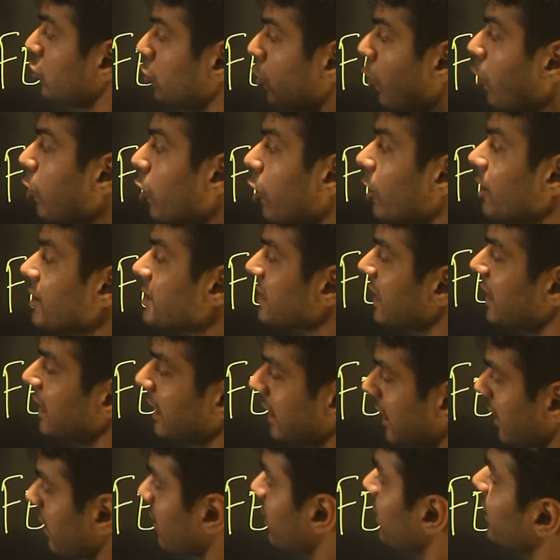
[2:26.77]
दो लॉट सेल
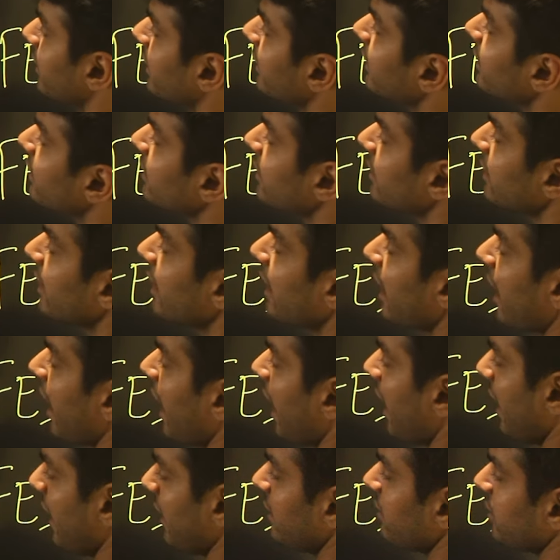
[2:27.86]
कर रहे
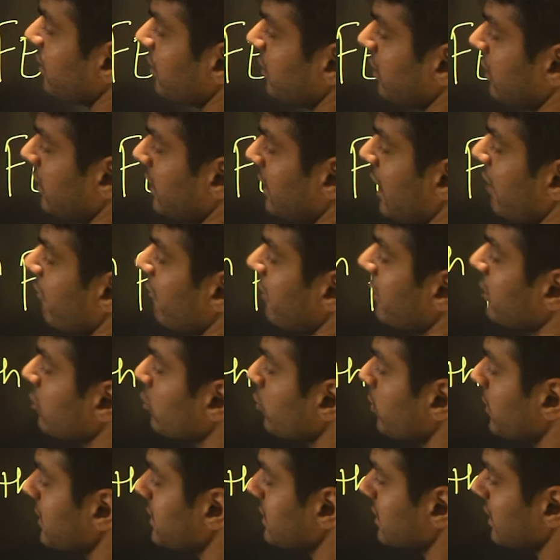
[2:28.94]
हैं एंड इलेवन
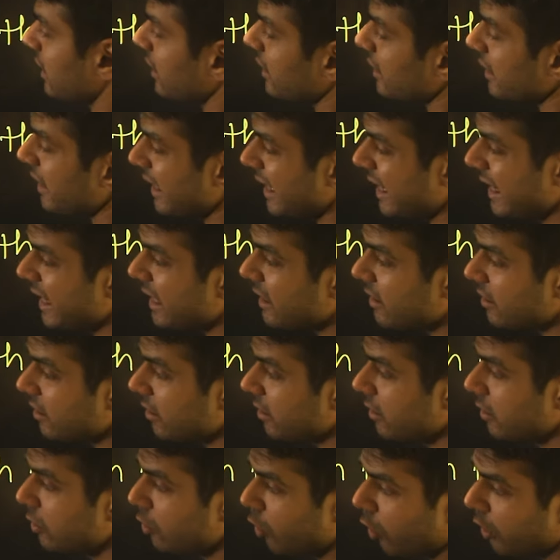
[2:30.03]
रुपीज का एक
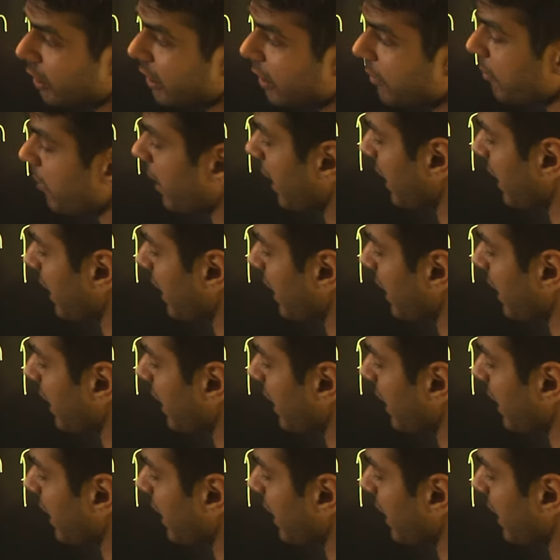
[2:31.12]
लॉट हम